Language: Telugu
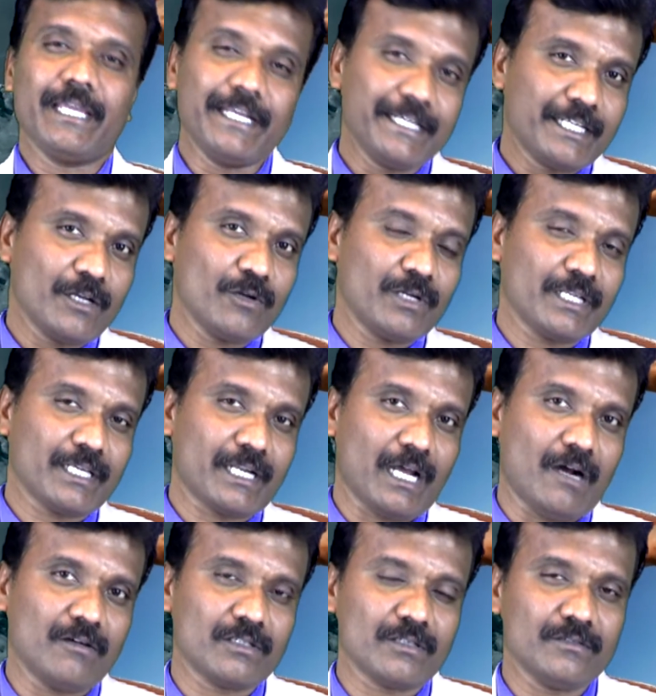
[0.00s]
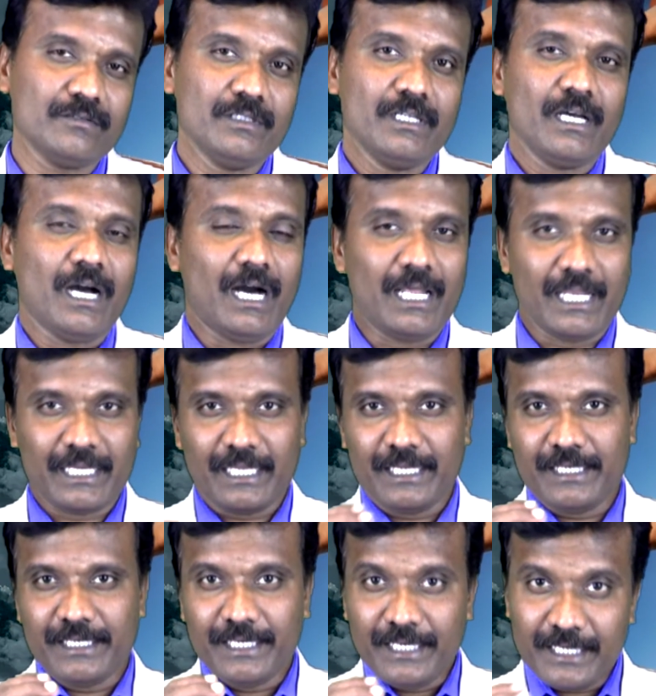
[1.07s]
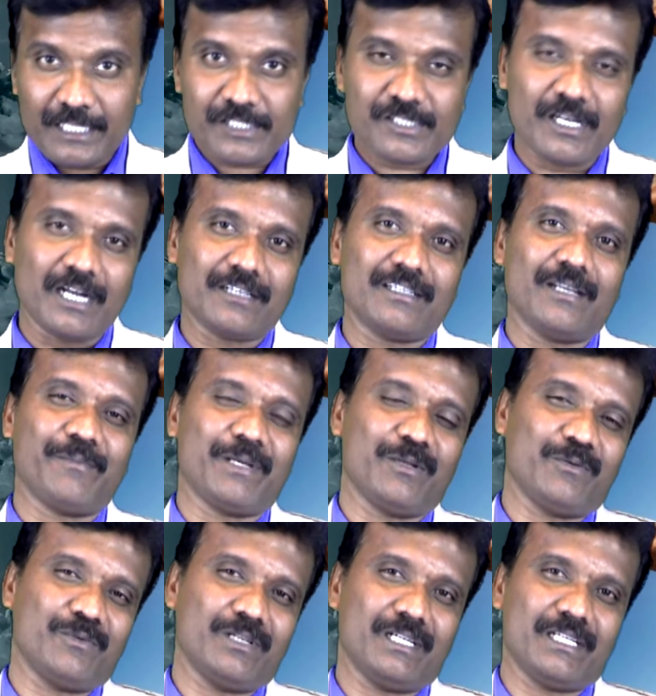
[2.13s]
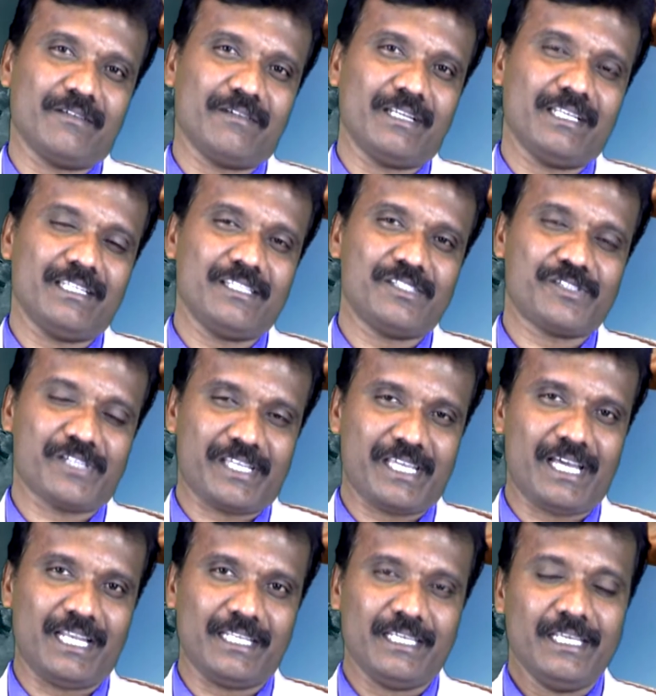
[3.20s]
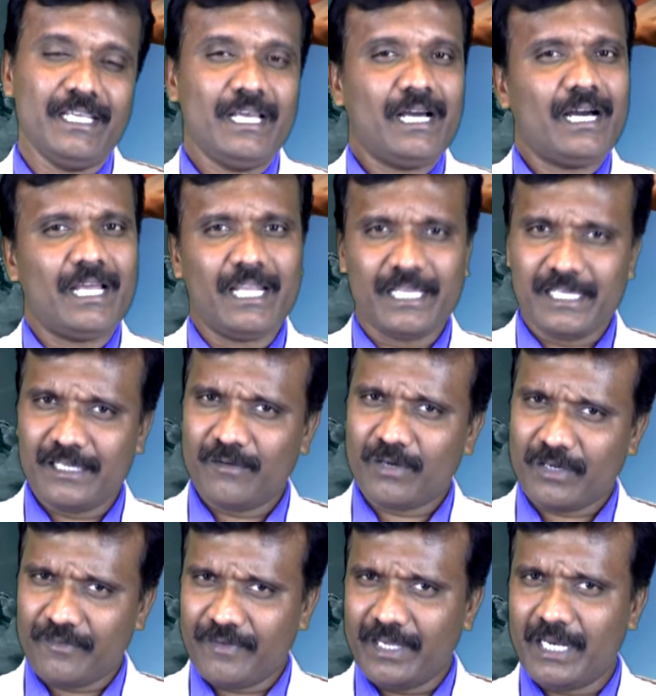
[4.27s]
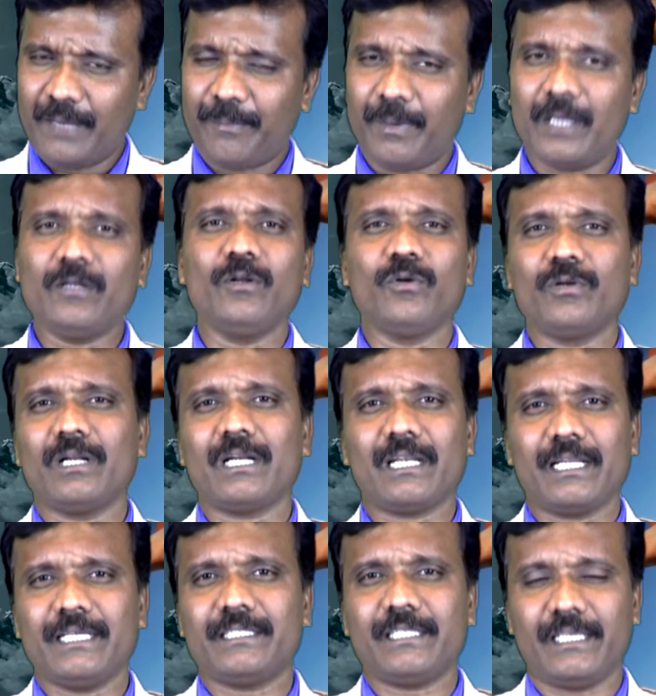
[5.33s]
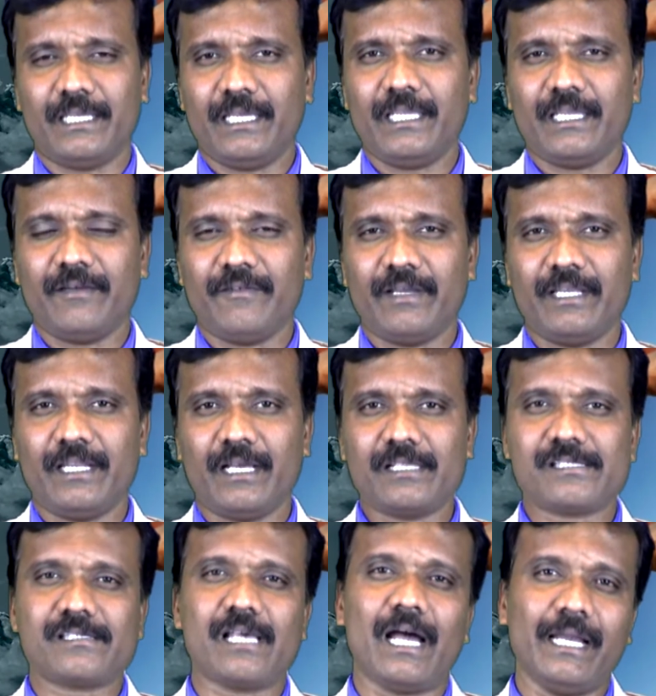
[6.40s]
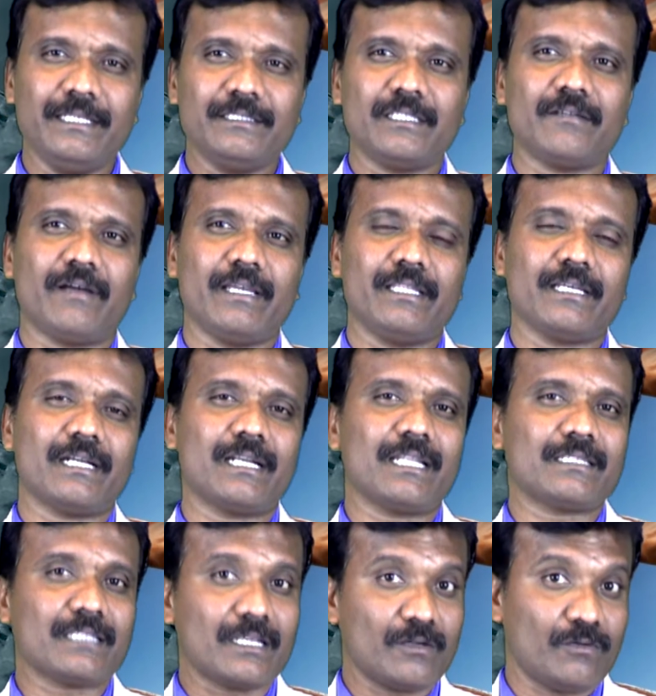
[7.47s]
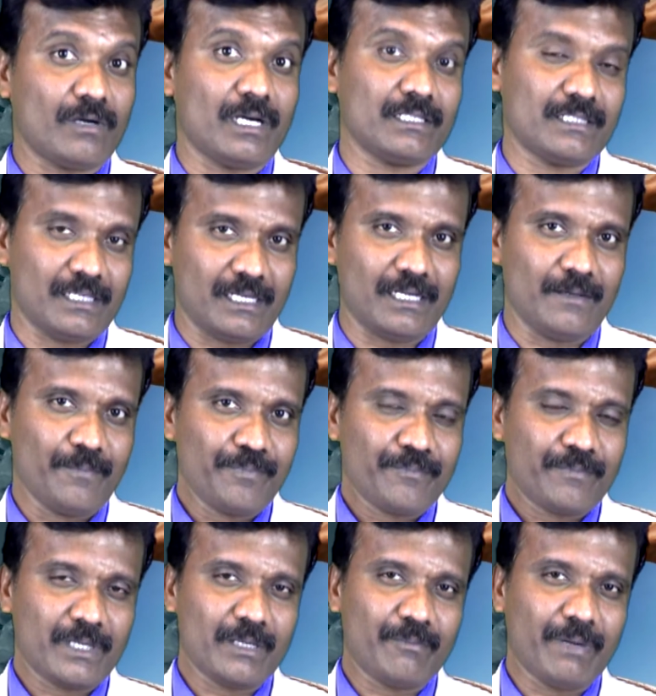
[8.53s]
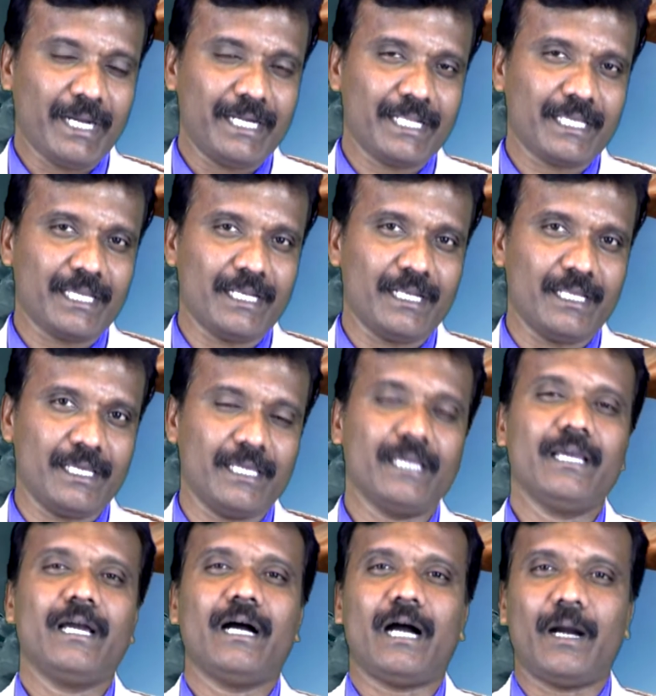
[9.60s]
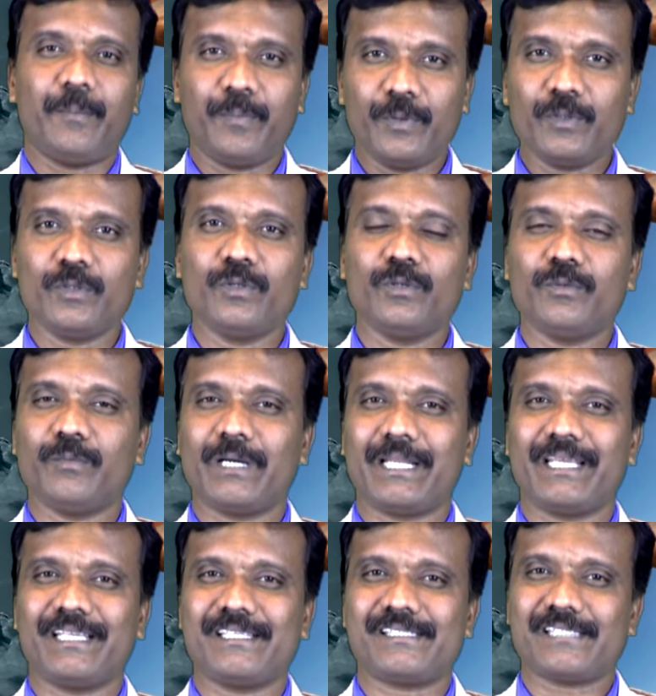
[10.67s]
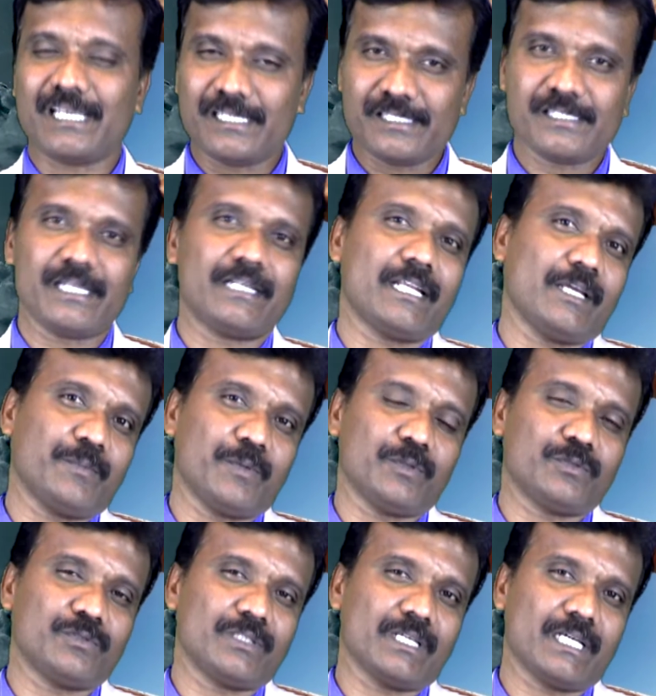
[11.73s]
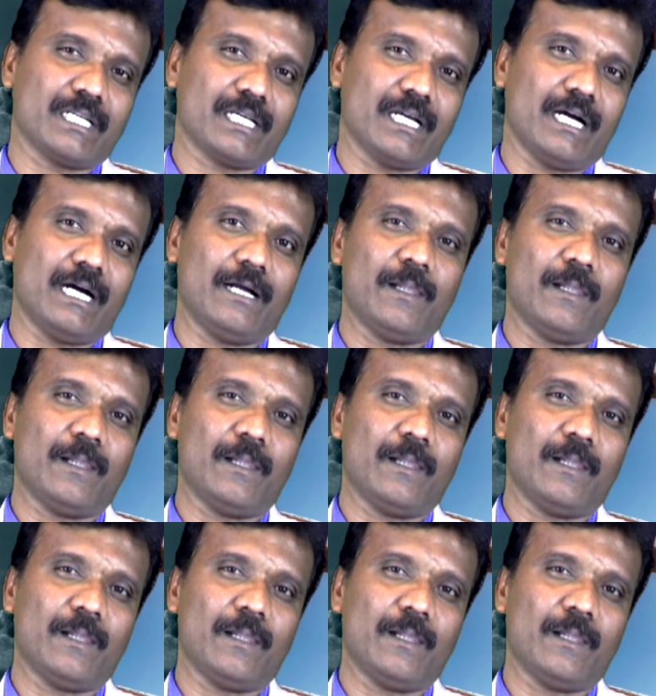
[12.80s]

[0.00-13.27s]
ఇంటిలోనికి రావటం అలాగే నీడ చాటున మనం ఉండటం అనేది చెయ్యాలి అలాగే ఒకవేళ పనులు ఉన్నట్లయితే ఏవైనా సాయంత్రం ఐదు గంటల తర్వాత మనం బయటికి వెళ్ళి అప్పుడు మరి సన్సెట్ అయిపోతుంది కనుక